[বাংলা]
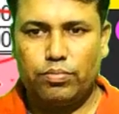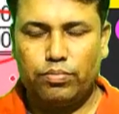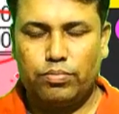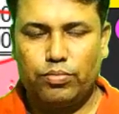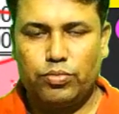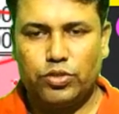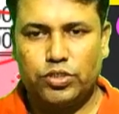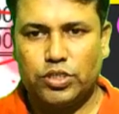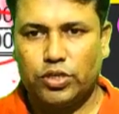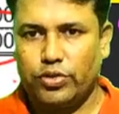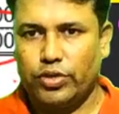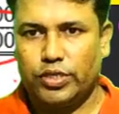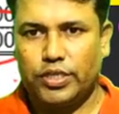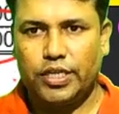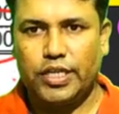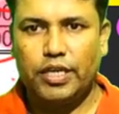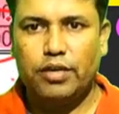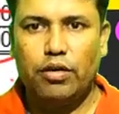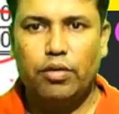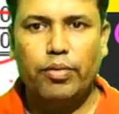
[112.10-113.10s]
পঞ্চান্ন হাজার
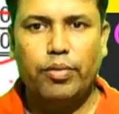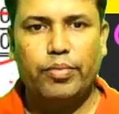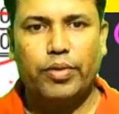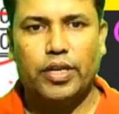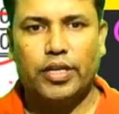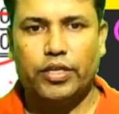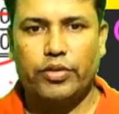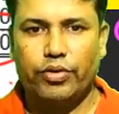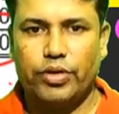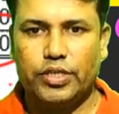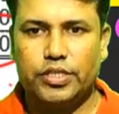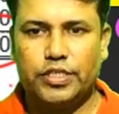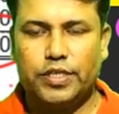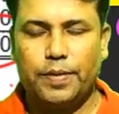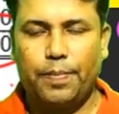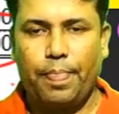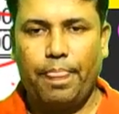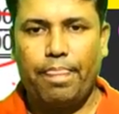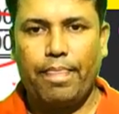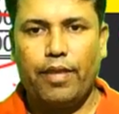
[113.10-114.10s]
এভাবে মিলে দেওয়া আছে
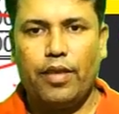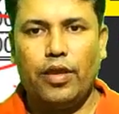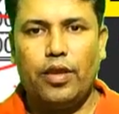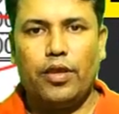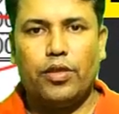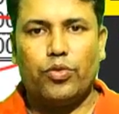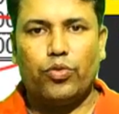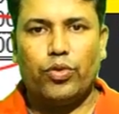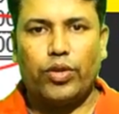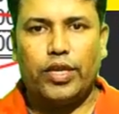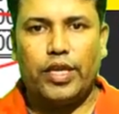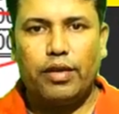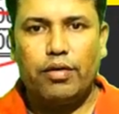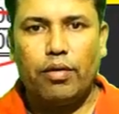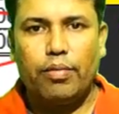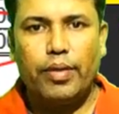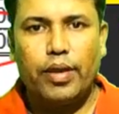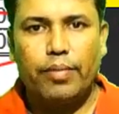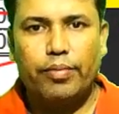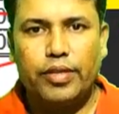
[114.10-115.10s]
তো
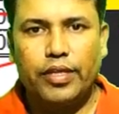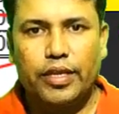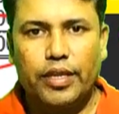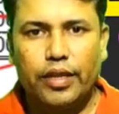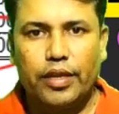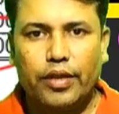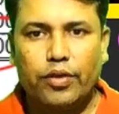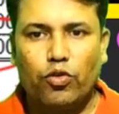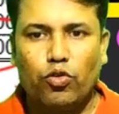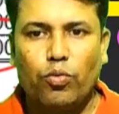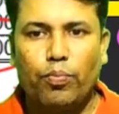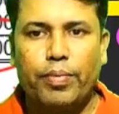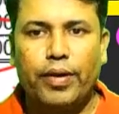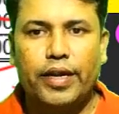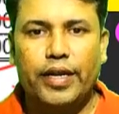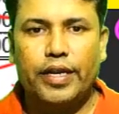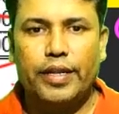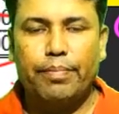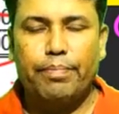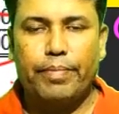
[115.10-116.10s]
এভাবে আমাদের
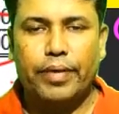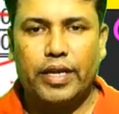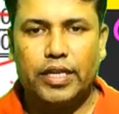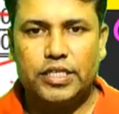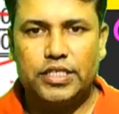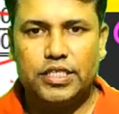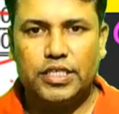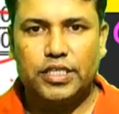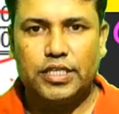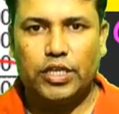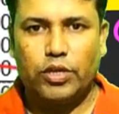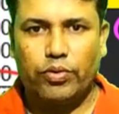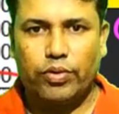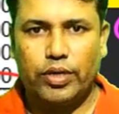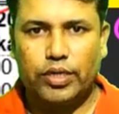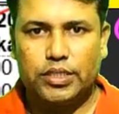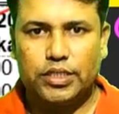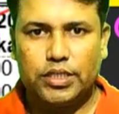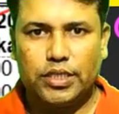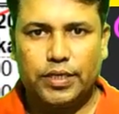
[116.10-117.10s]
কম্পারেটিভ ব্যালেন্স শিট দেওয়া
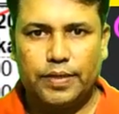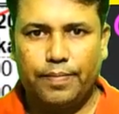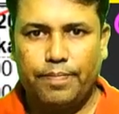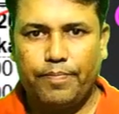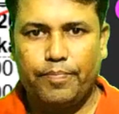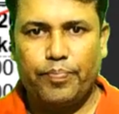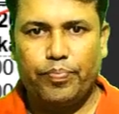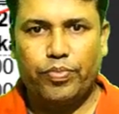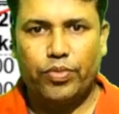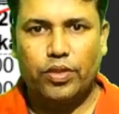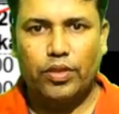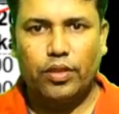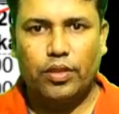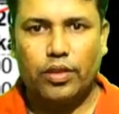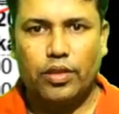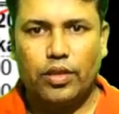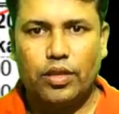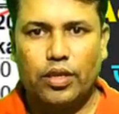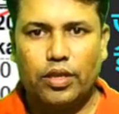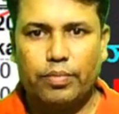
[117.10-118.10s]
আছে হুম
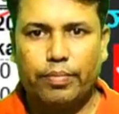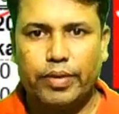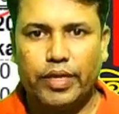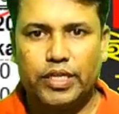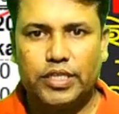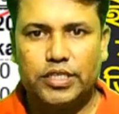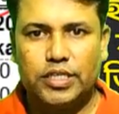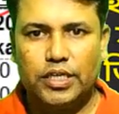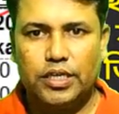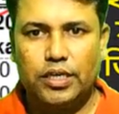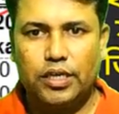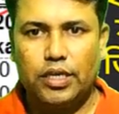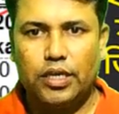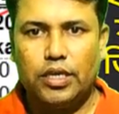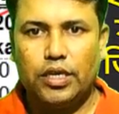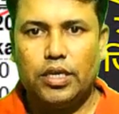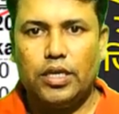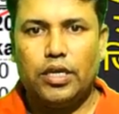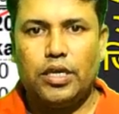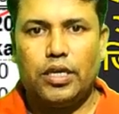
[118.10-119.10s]
এই ব্যালেন্স শিট
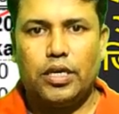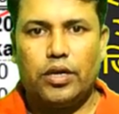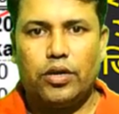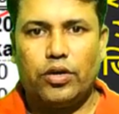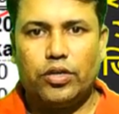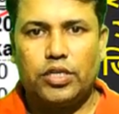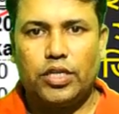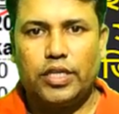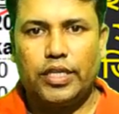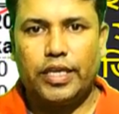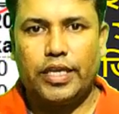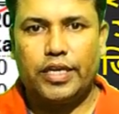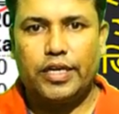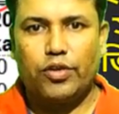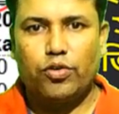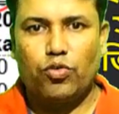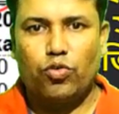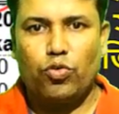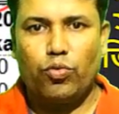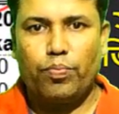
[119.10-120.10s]
অর্থাৎ একটি
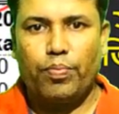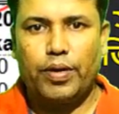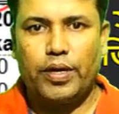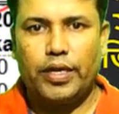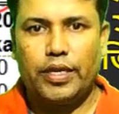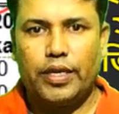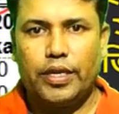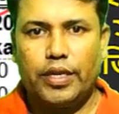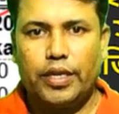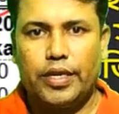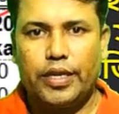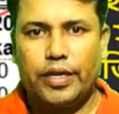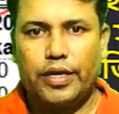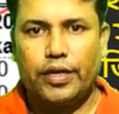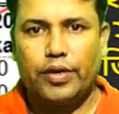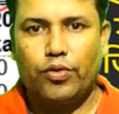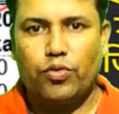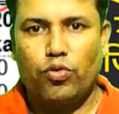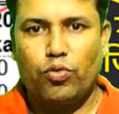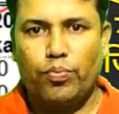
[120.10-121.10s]
কোম্পানির একটি
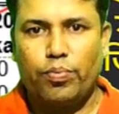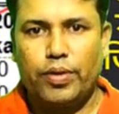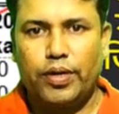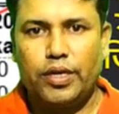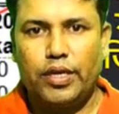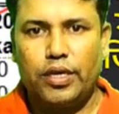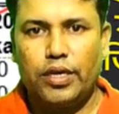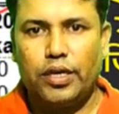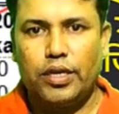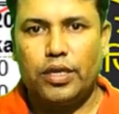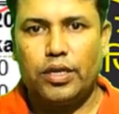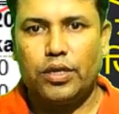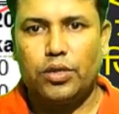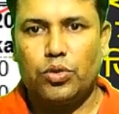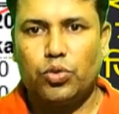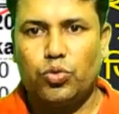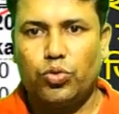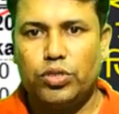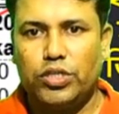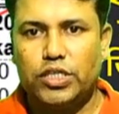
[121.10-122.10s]
কোম্পানির
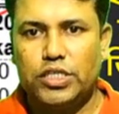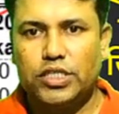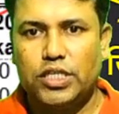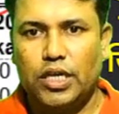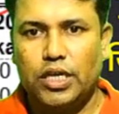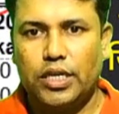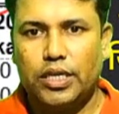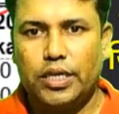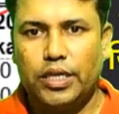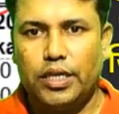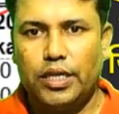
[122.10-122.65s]
দুইটি সালের